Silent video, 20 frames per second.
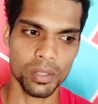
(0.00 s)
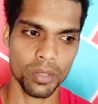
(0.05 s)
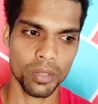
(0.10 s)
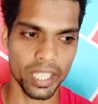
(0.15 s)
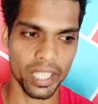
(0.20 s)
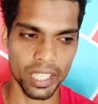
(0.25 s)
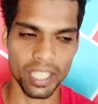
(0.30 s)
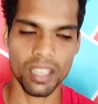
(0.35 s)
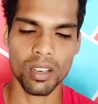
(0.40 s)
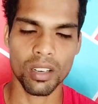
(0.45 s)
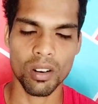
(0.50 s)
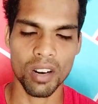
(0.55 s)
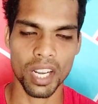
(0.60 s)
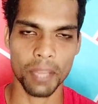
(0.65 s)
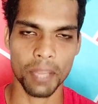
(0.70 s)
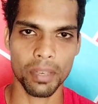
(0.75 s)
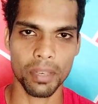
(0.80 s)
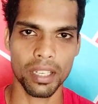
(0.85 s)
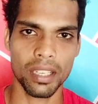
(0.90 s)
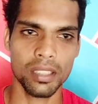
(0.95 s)
ஸோ என்ன நீங்கள்
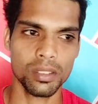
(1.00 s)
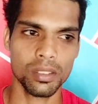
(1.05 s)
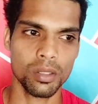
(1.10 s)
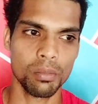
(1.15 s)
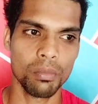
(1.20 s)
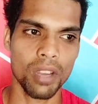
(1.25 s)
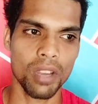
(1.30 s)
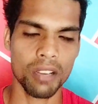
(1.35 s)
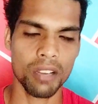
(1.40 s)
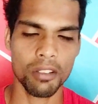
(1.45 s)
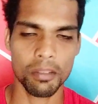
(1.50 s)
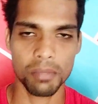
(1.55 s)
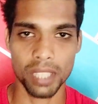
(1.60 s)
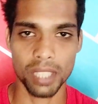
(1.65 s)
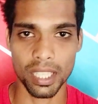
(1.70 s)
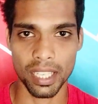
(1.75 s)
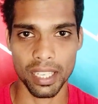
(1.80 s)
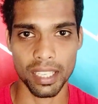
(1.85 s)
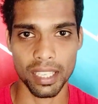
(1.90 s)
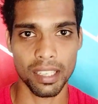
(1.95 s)
காண்டாக்ட் பண்ணலாம் ஸோ பிளாக்
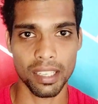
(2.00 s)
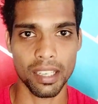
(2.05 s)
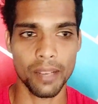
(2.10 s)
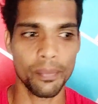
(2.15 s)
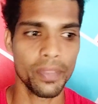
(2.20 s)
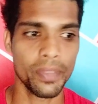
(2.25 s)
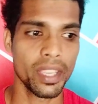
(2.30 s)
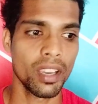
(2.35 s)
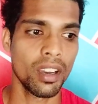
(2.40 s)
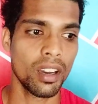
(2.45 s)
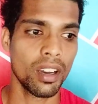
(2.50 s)
வெப்சைட் இருக்கலாம்